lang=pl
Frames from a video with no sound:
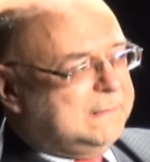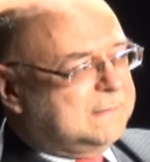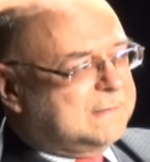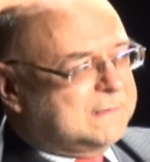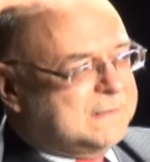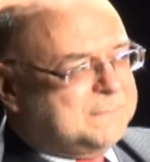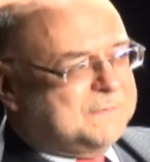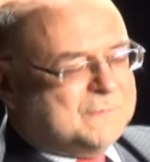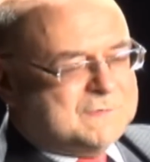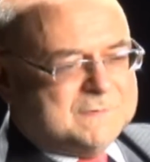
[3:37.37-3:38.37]
y,
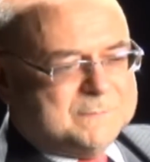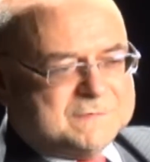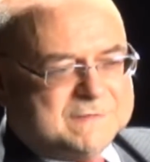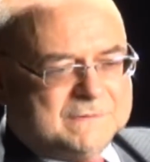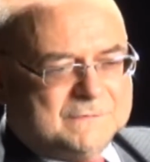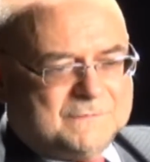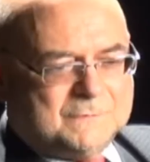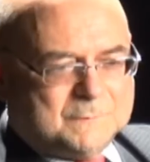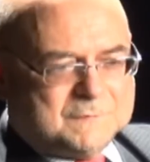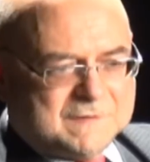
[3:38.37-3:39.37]
KGB właśnie
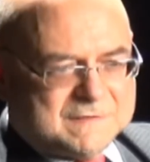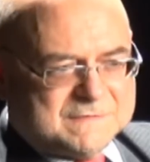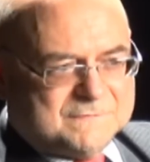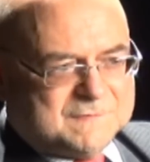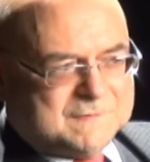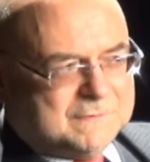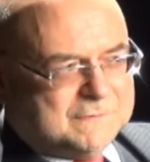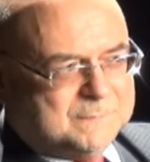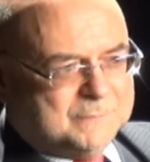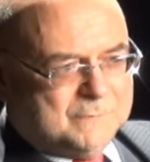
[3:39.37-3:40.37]
postanowiło przekazywać
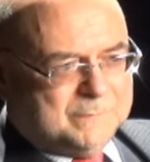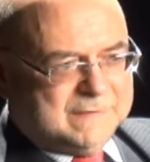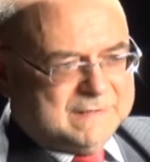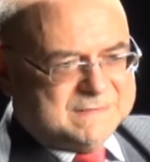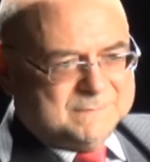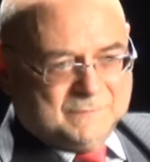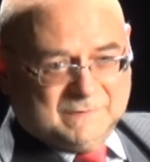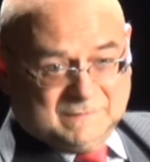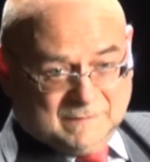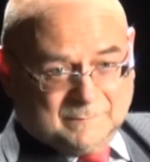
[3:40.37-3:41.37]
tego typu operacje, bo
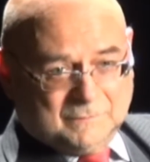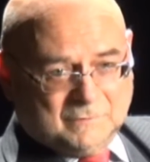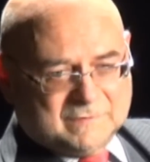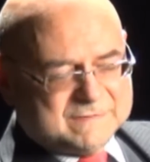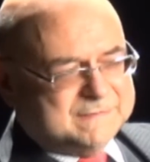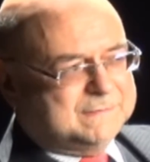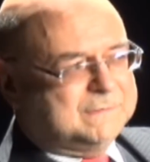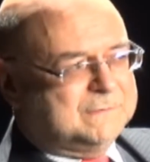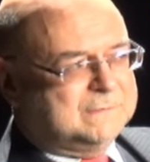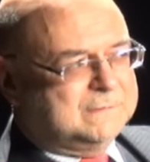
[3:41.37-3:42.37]
jednak było
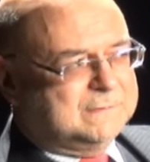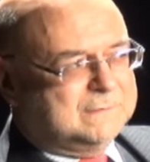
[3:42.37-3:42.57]
ryzyko